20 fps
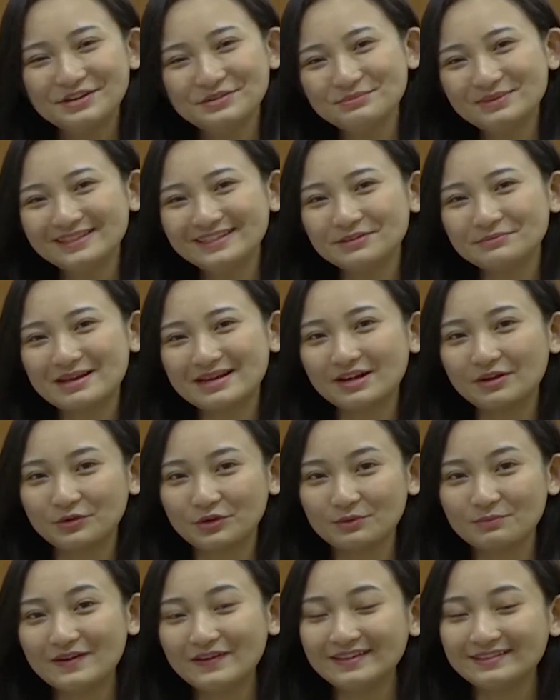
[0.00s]
Mến chào bạn đọc
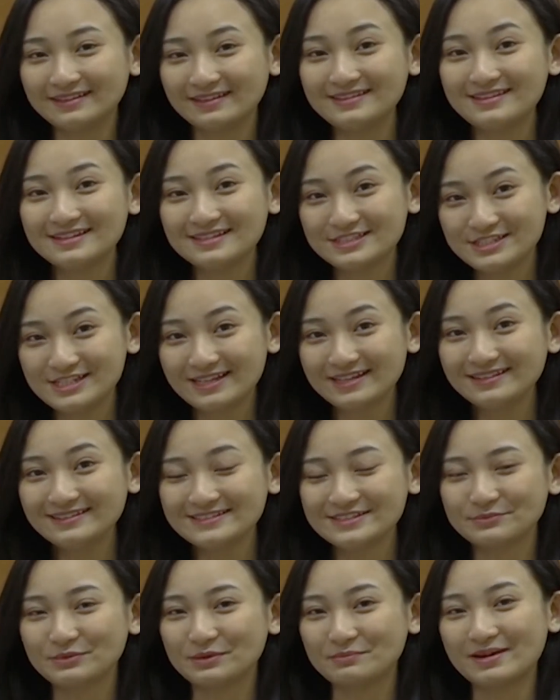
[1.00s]
của báo điện tử Duy Trí,
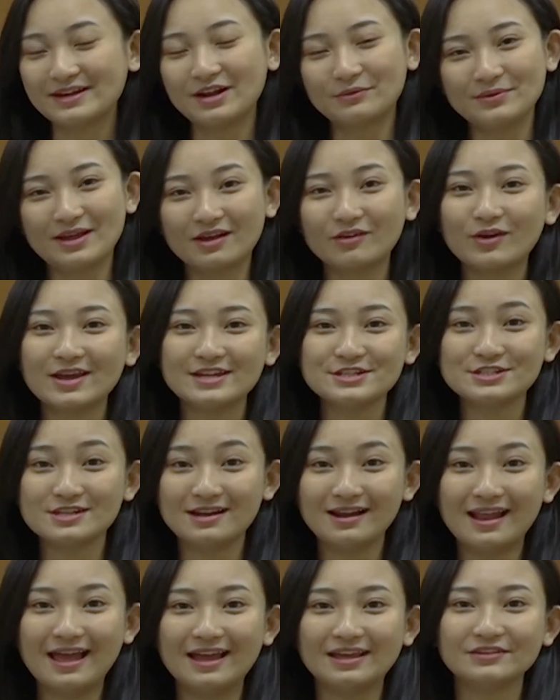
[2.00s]
chào mừng bạn đọc đã quay trở
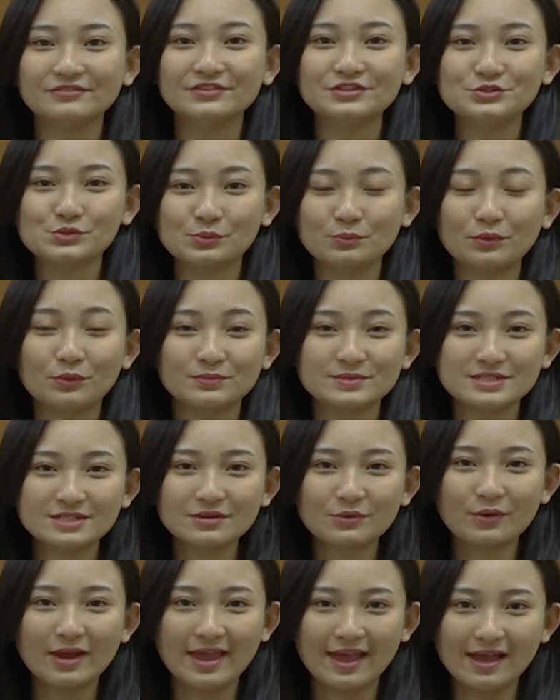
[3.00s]
lại với chuyên mục
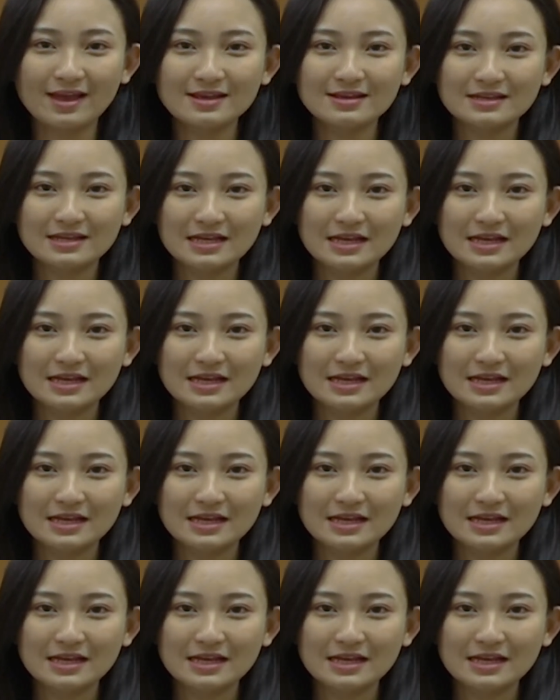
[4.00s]
Sức khỏe.